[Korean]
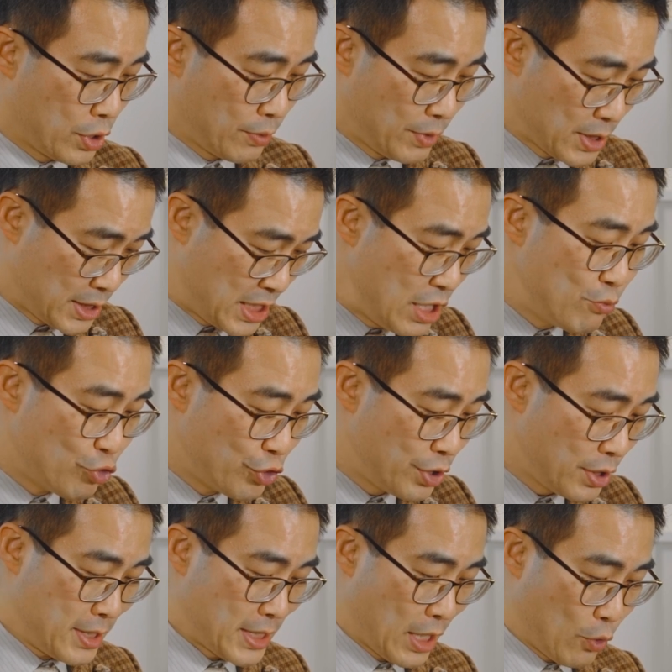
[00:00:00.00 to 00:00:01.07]
그럼 이제
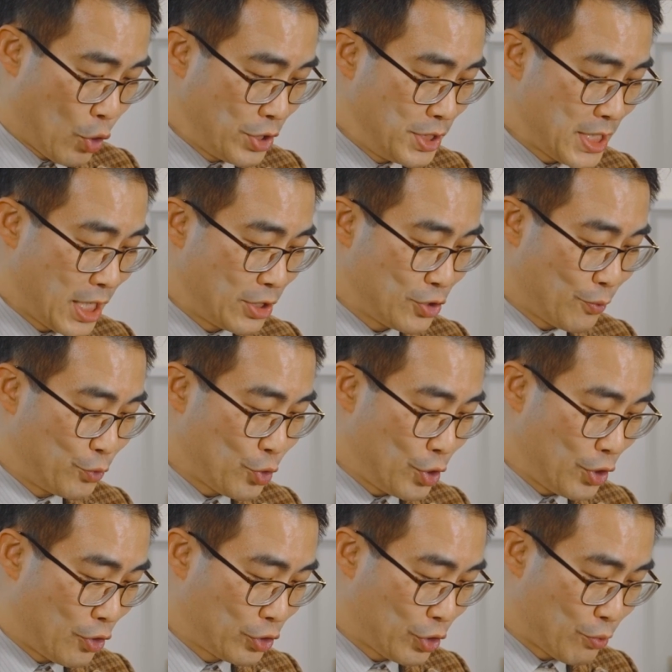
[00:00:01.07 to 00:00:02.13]
질문. 자, 권장점도
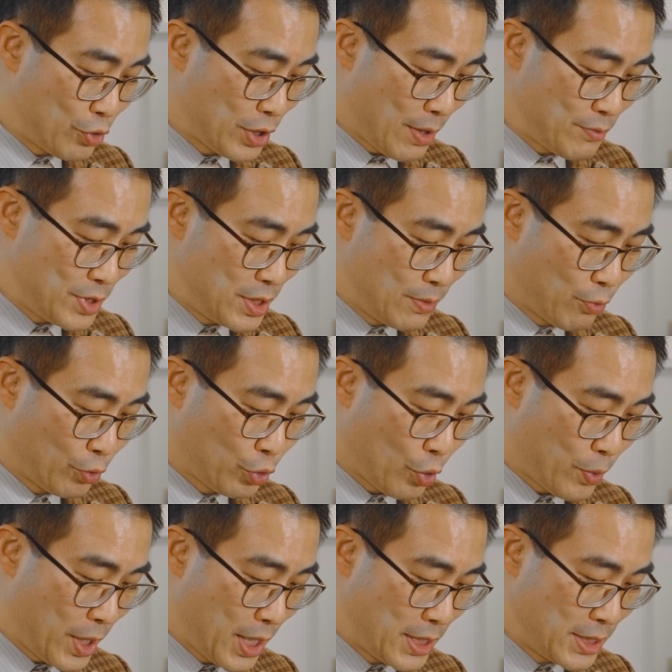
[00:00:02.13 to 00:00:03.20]
십더블유 삼십
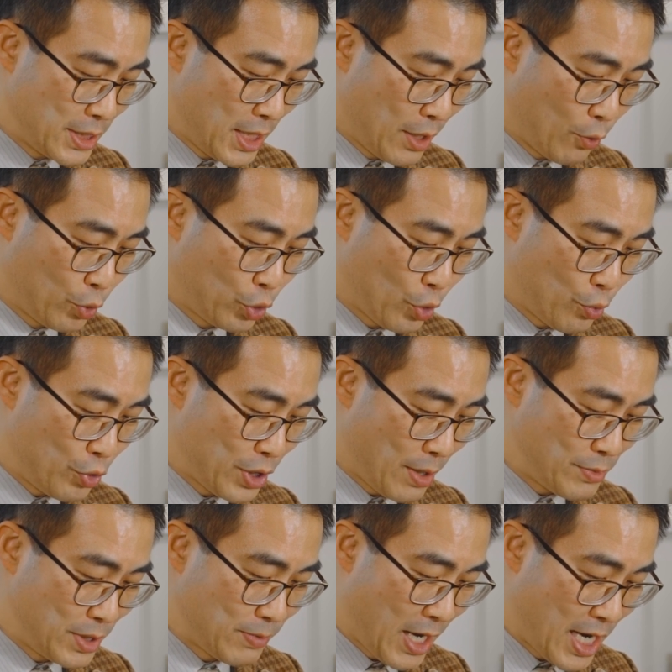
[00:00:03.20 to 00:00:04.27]
오토바이 엔진에 오더블유
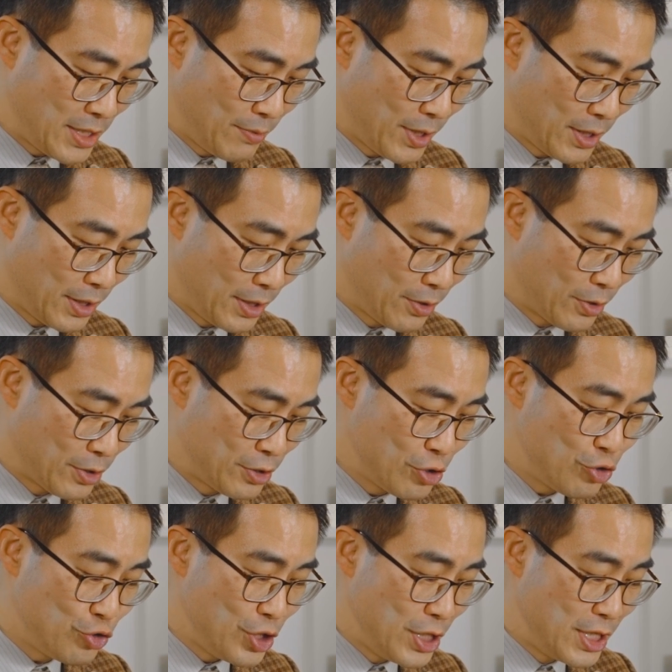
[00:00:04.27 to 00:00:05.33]
삼십, 사십에 이런 걸 쓸
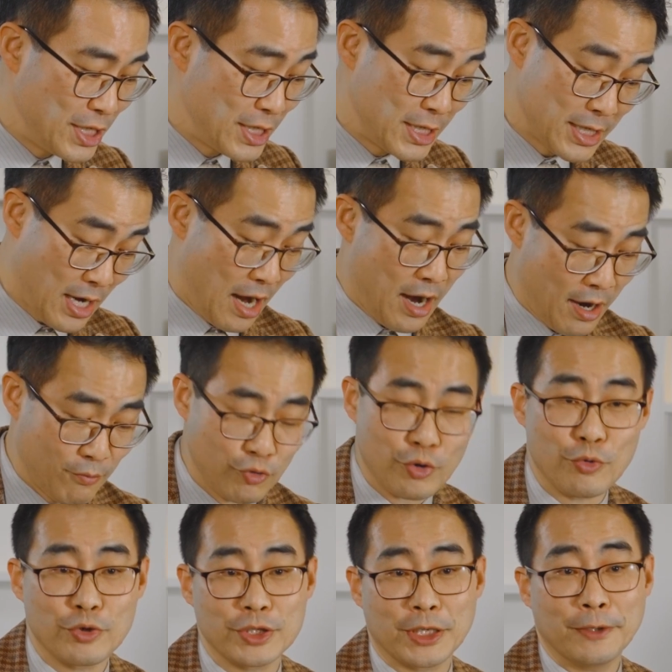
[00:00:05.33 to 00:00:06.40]
수 있는가
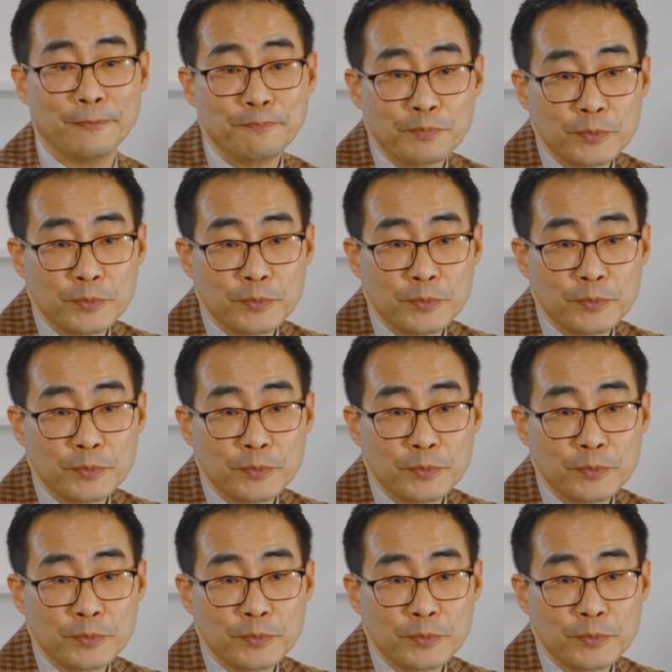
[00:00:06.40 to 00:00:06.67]
물어본 거잖아.